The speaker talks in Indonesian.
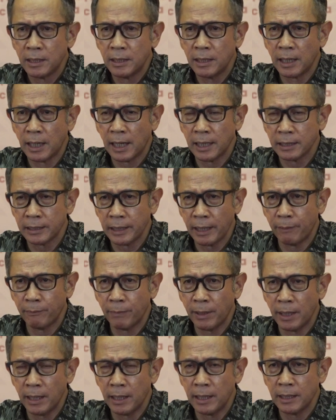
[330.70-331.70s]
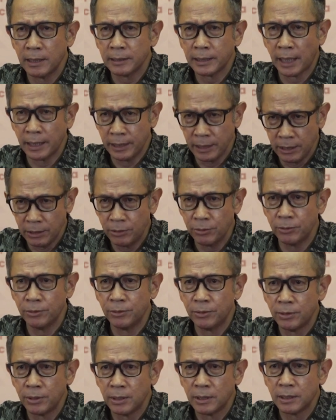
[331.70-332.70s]
dengan tema tadi itu.
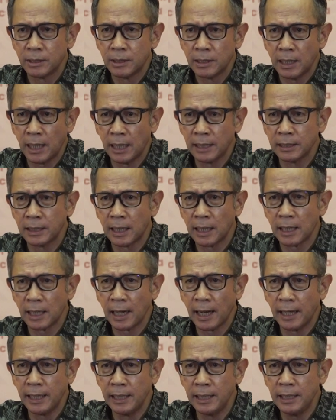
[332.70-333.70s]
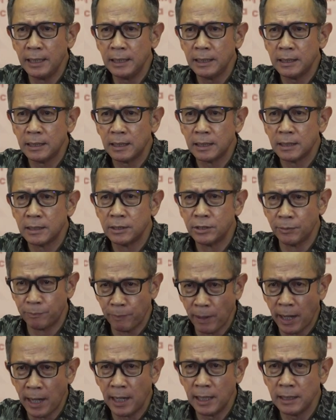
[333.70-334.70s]
Antara lain
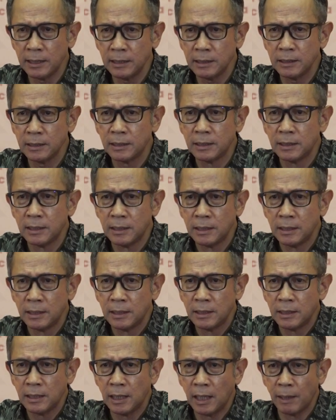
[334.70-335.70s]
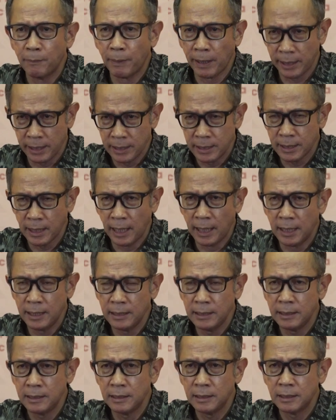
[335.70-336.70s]
Jepang, eh,
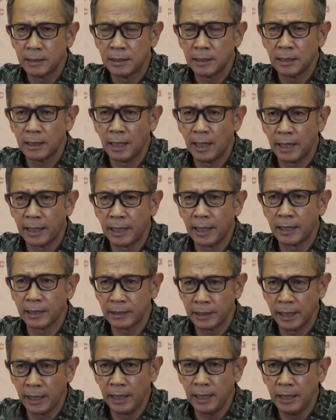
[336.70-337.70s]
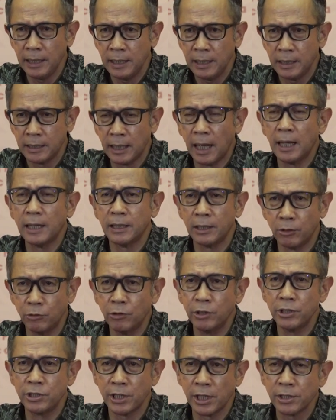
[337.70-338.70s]
Pakistan, RRT, dan
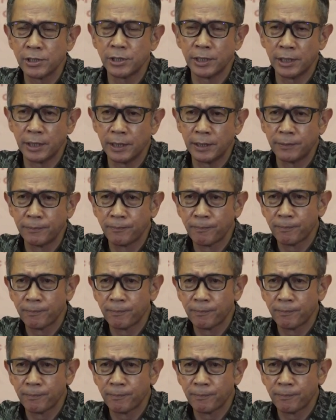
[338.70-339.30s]
Indonesia sendiri.